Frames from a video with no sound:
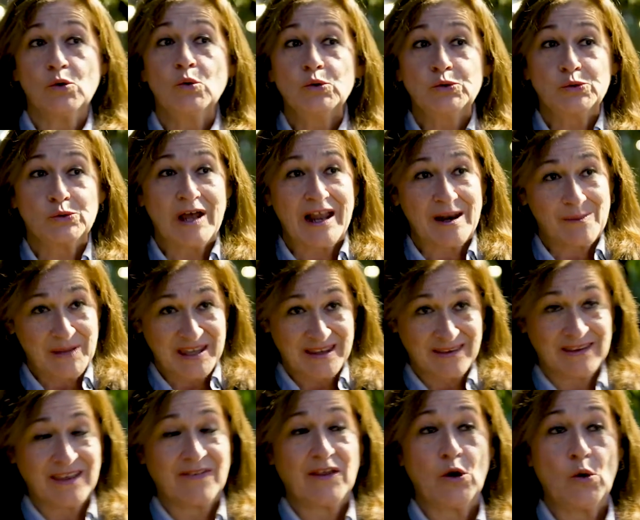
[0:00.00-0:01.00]

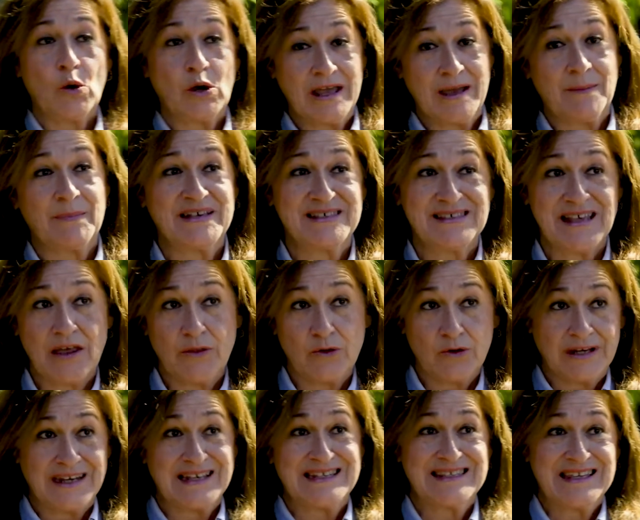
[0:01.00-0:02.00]
culturalmente, de lo que ha
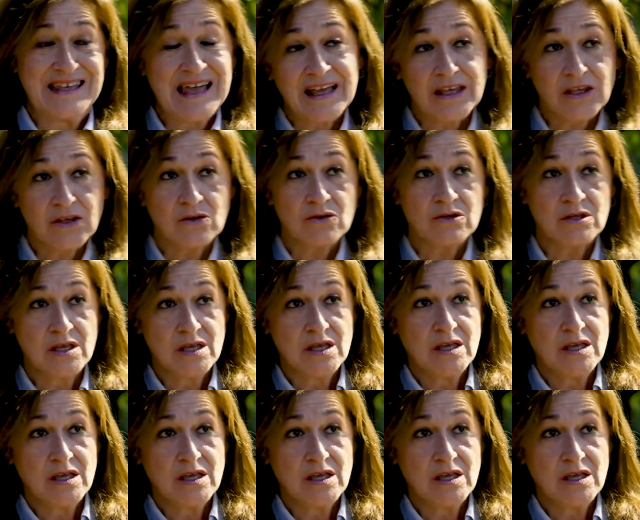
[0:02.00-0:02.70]
pasado en ese año